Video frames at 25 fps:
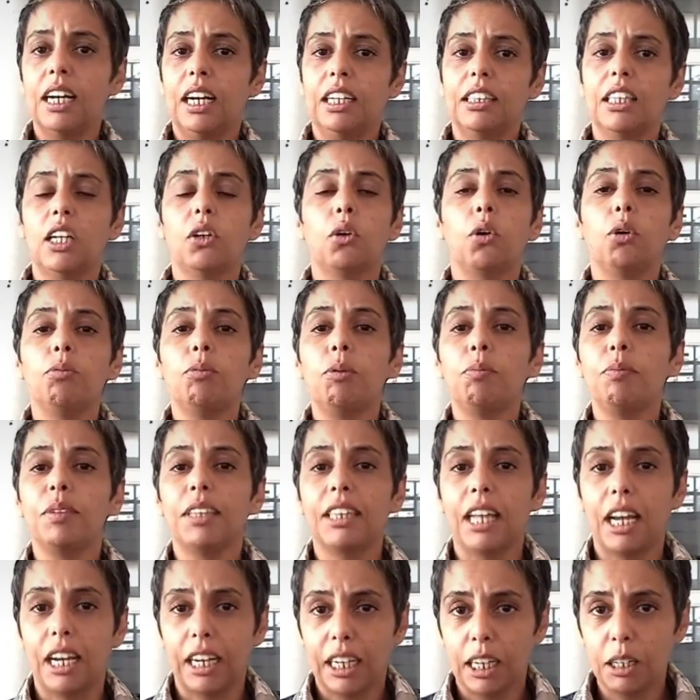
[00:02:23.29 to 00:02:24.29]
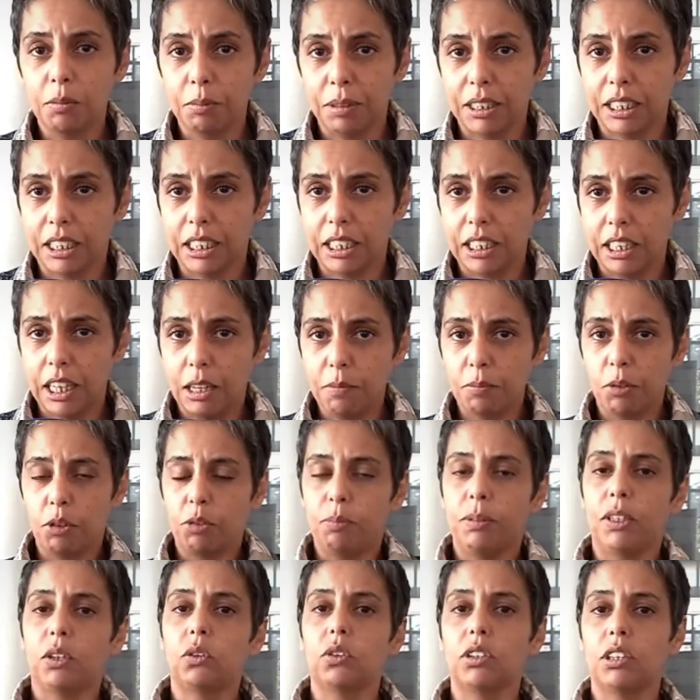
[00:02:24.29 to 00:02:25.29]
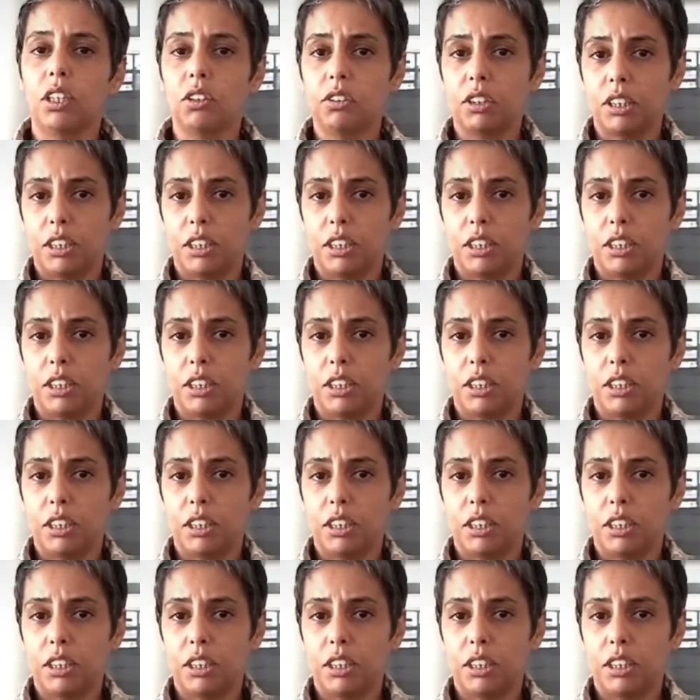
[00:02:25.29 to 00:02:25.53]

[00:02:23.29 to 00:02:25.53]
حنا نقوموا بتعقيم الكلاب باش ما توصلش